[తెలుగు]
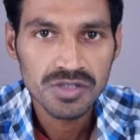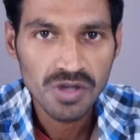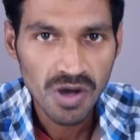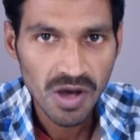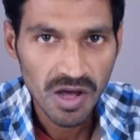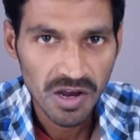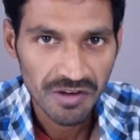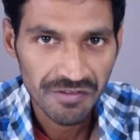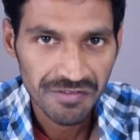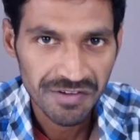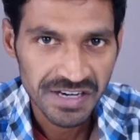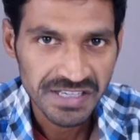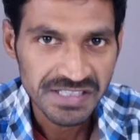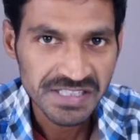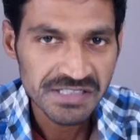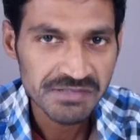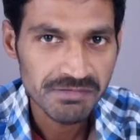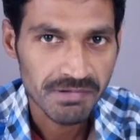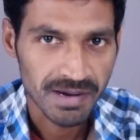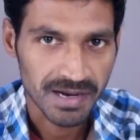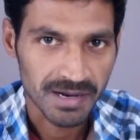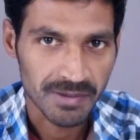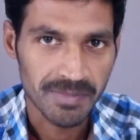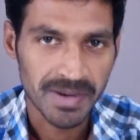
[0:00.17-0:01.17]
సో హలో ఫ్రెండ్స్
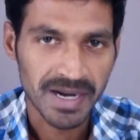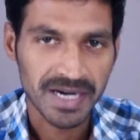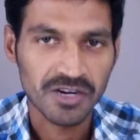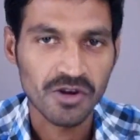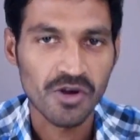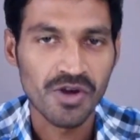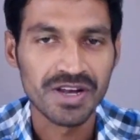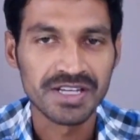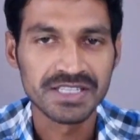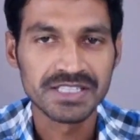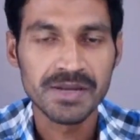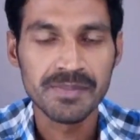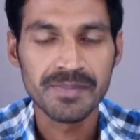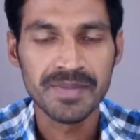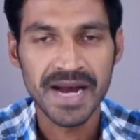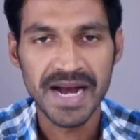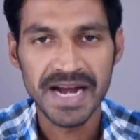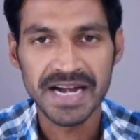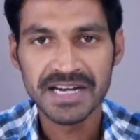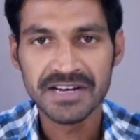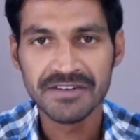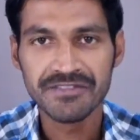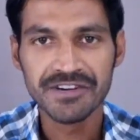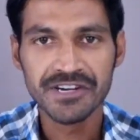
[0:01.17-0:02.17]
వెల్కమ్ బ్యాక్ టు ద
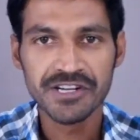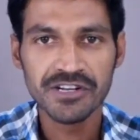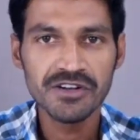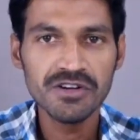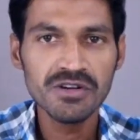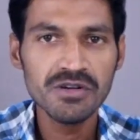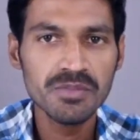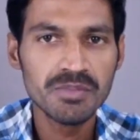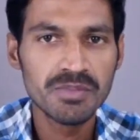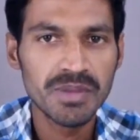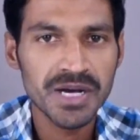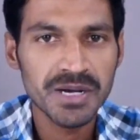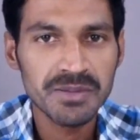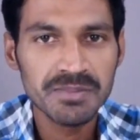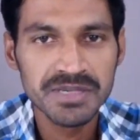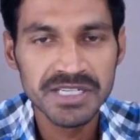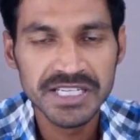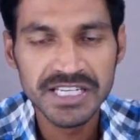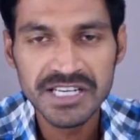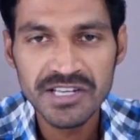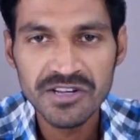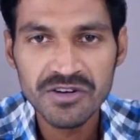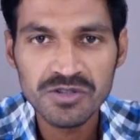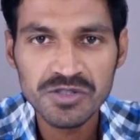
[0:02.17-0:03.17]
బ్రాండ్ న్యూ వీడియో మనం
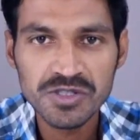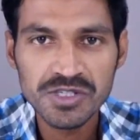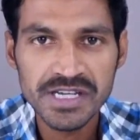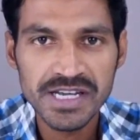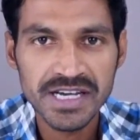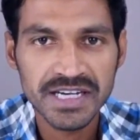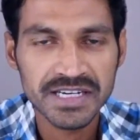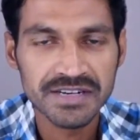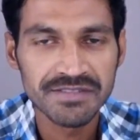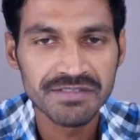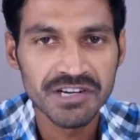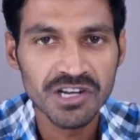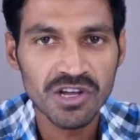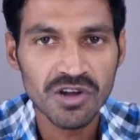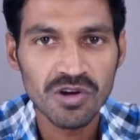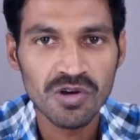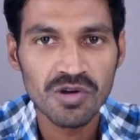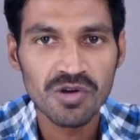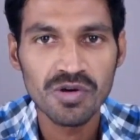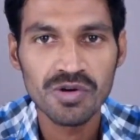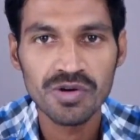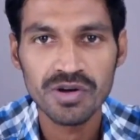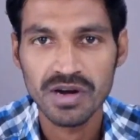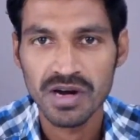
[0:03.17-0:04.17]
ఈ రోజు యొక్క వీడియోలో
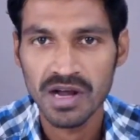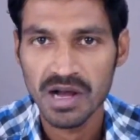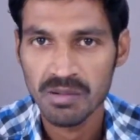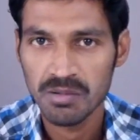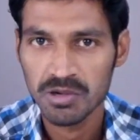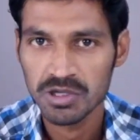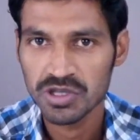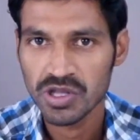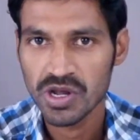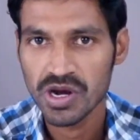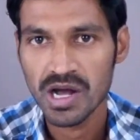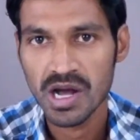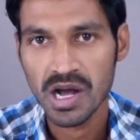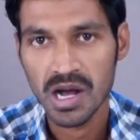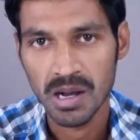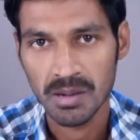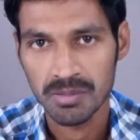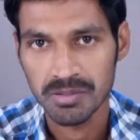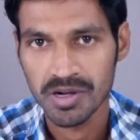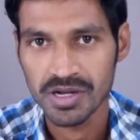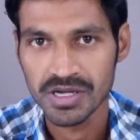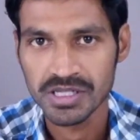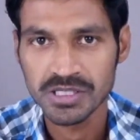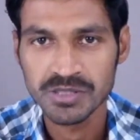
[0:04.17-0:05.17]
రాబోతున్న
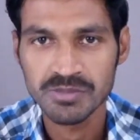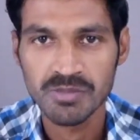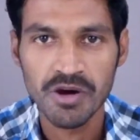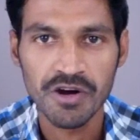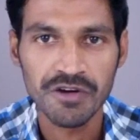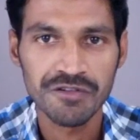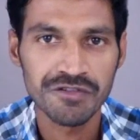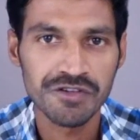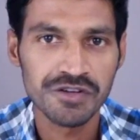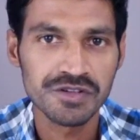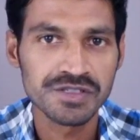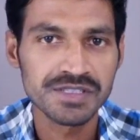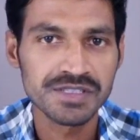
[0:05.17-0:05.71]
అప్కమింగ్ స్మార్ట్